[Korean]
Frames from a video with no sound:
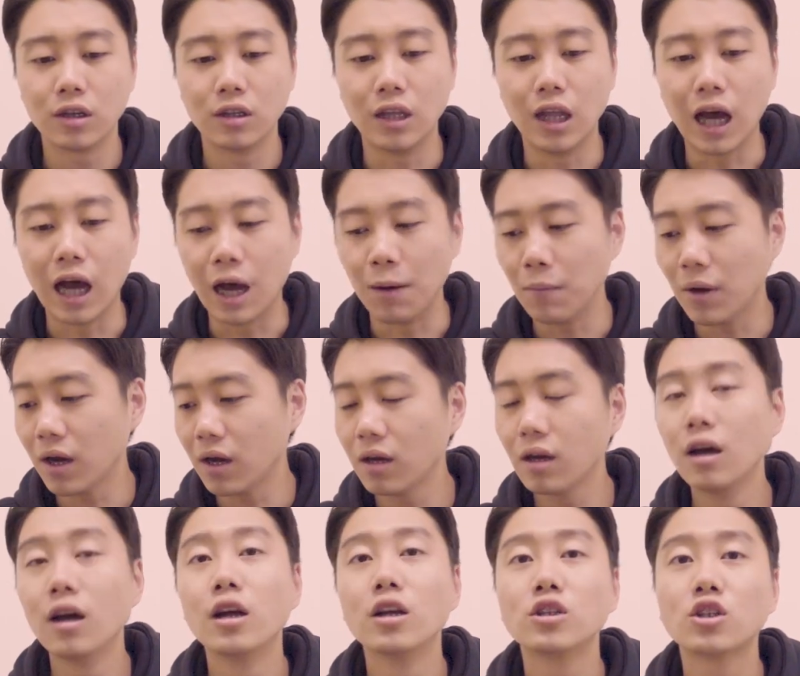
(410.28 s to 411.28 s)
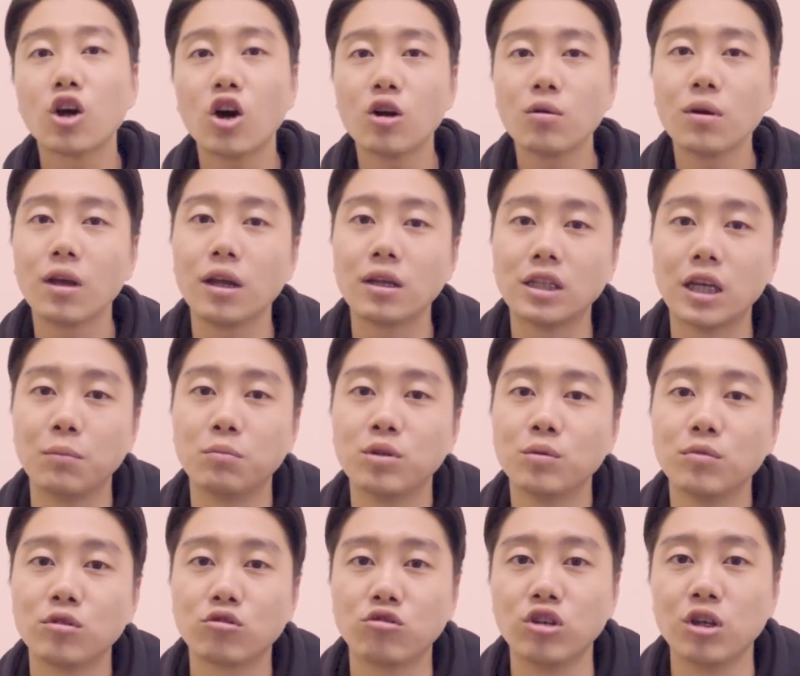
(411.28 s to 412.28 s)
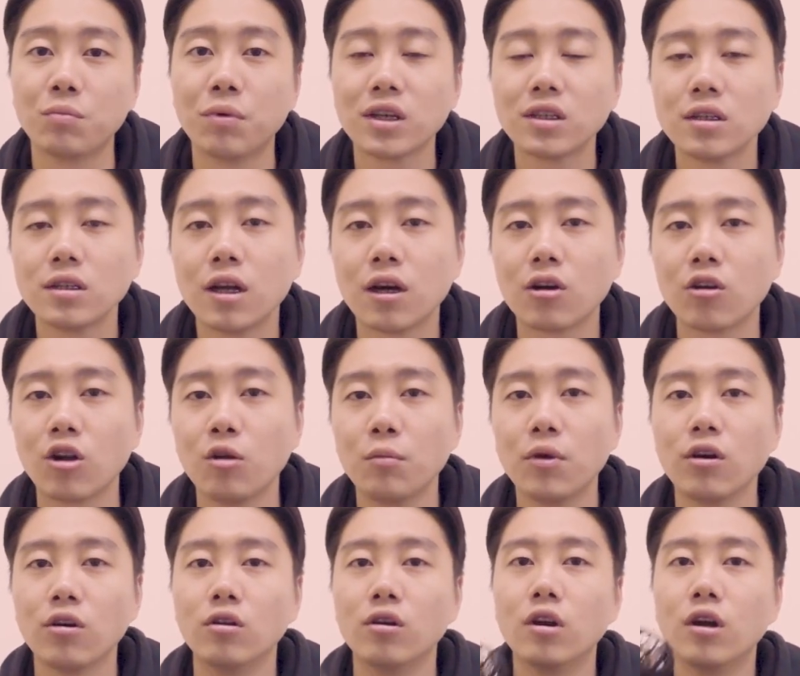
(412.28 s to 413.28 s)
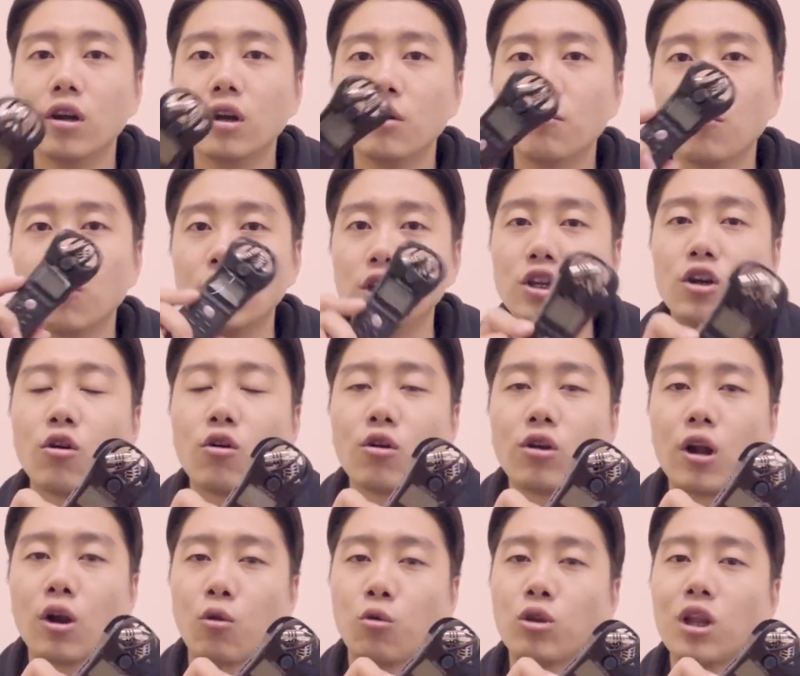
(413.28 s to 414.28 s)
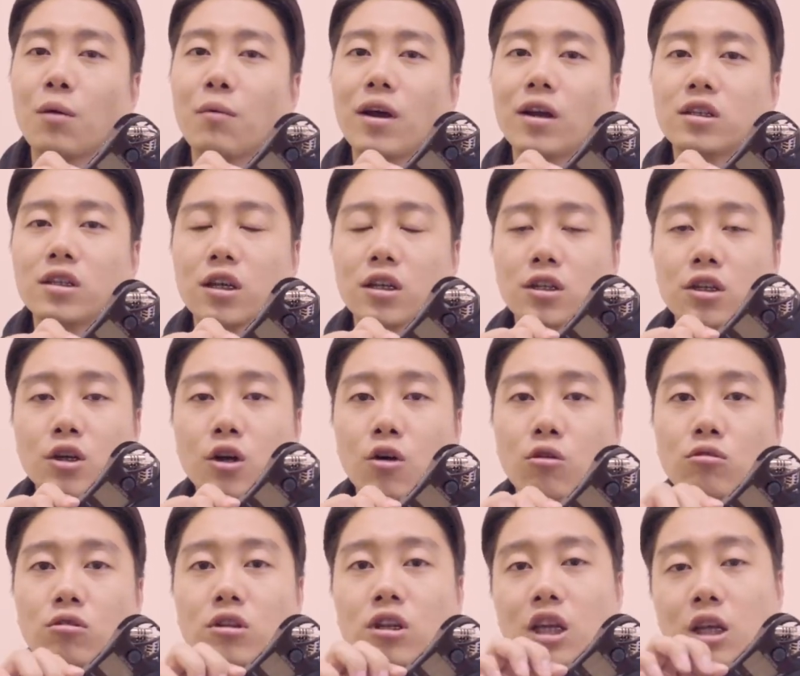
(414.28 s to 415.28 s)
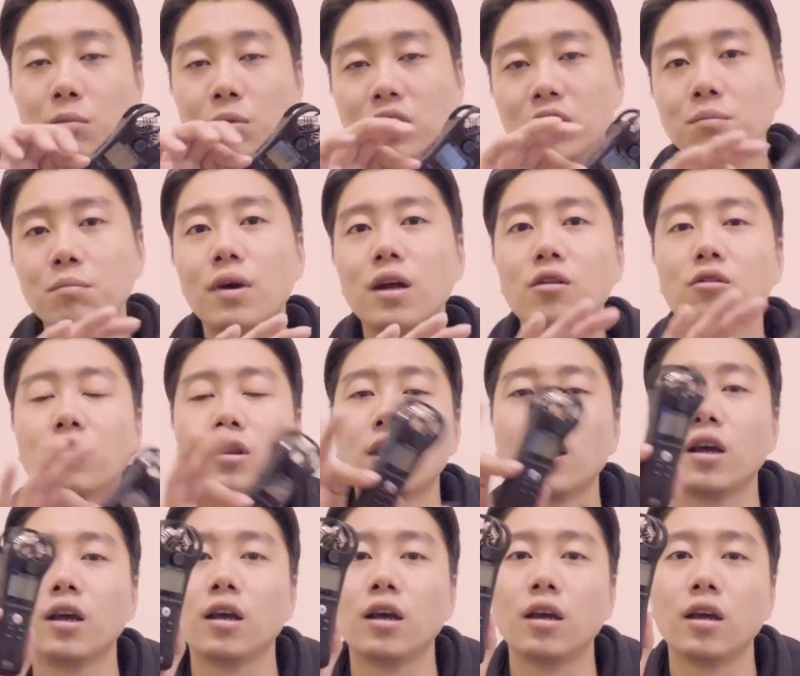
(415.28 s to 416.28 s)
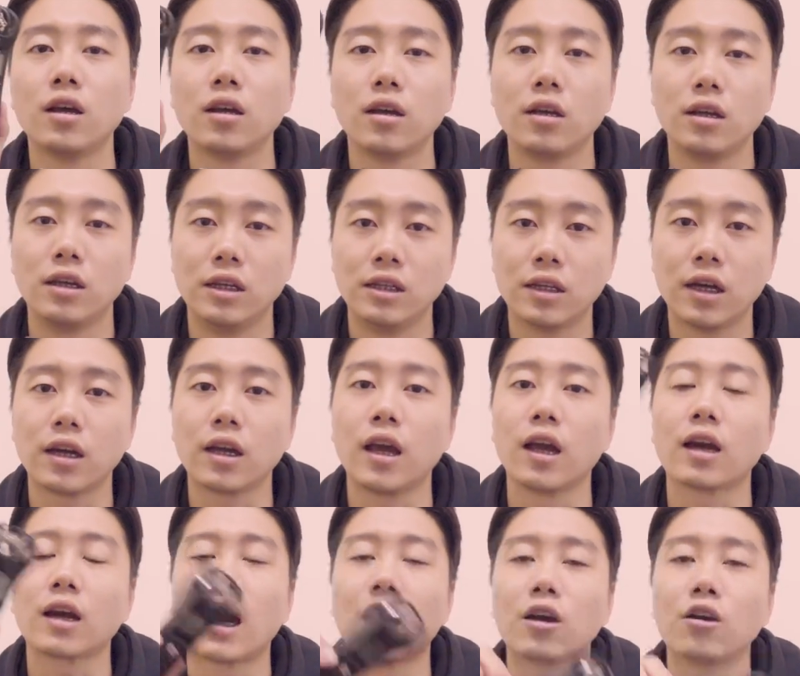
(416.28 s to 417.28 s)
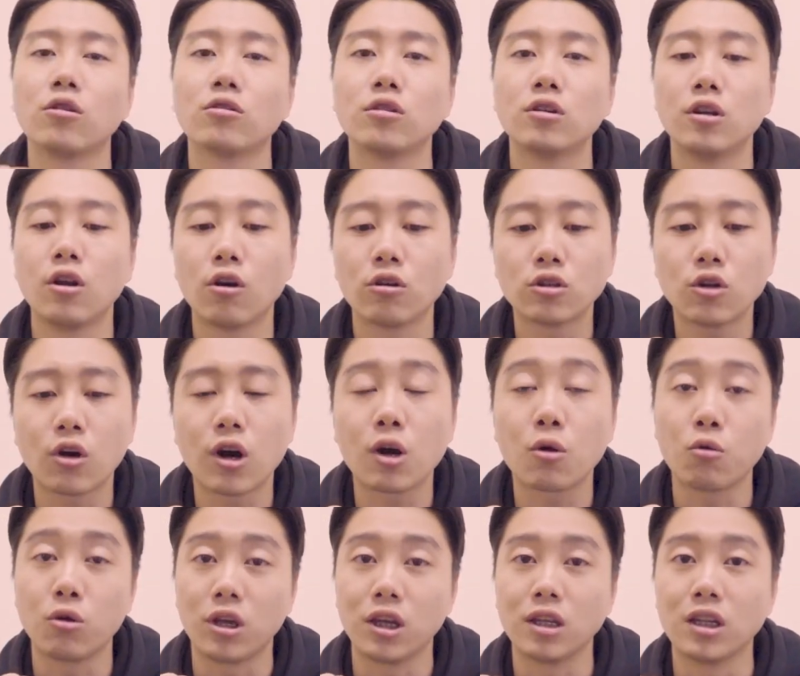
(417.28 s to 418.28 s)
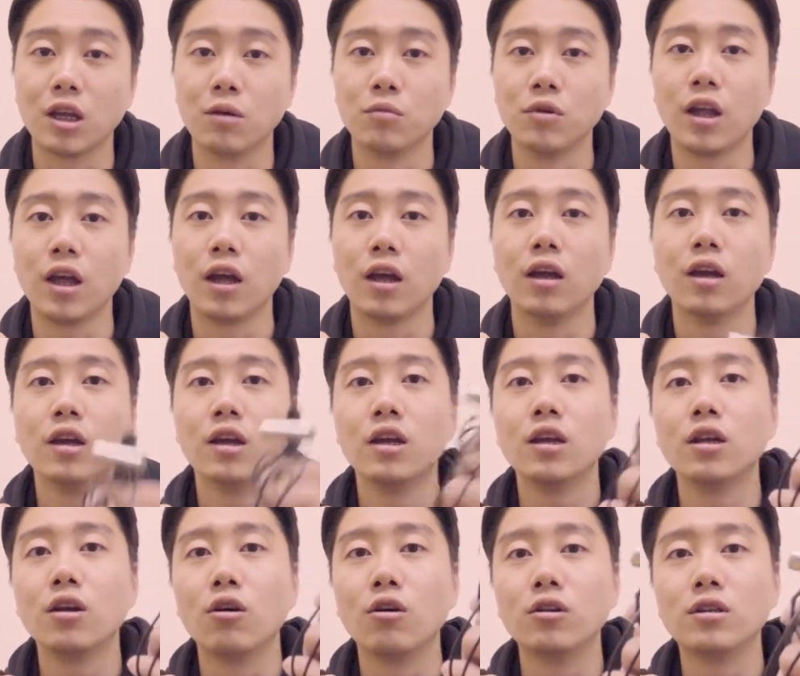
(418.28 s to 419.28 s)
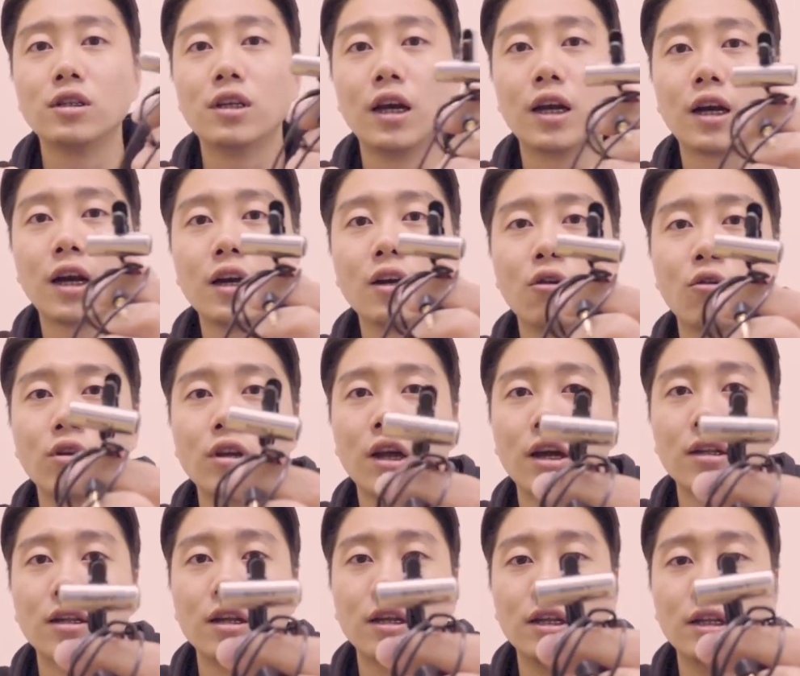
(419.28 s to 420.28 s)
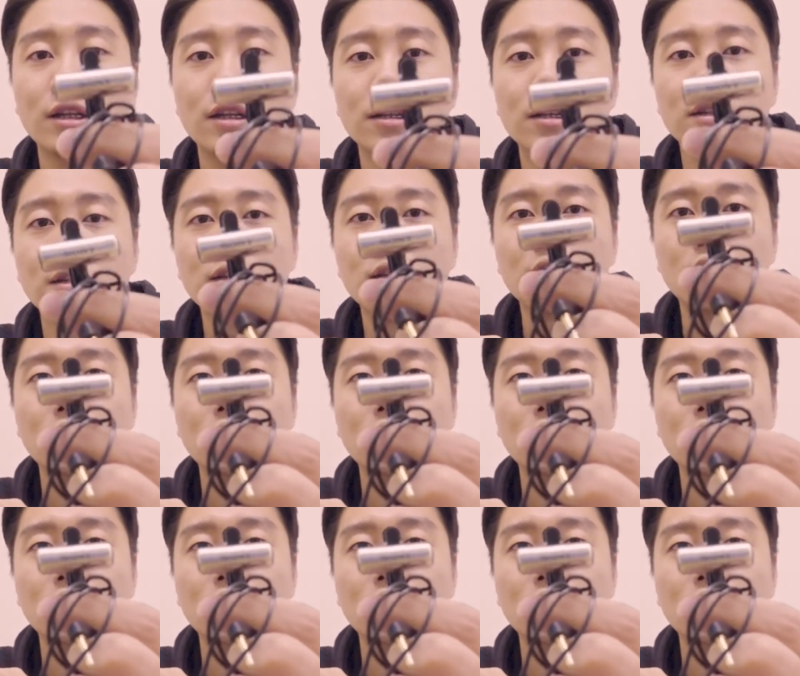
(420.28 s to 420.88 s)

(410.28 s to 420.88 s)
근데 아마 처음에 제품을 구입하신다 그러면 뭐 이런 거나 로데 마이크 같은 경우는 이미 10만원대 이상의 가격을 형성하고 있기 때문에 제가 여기 있는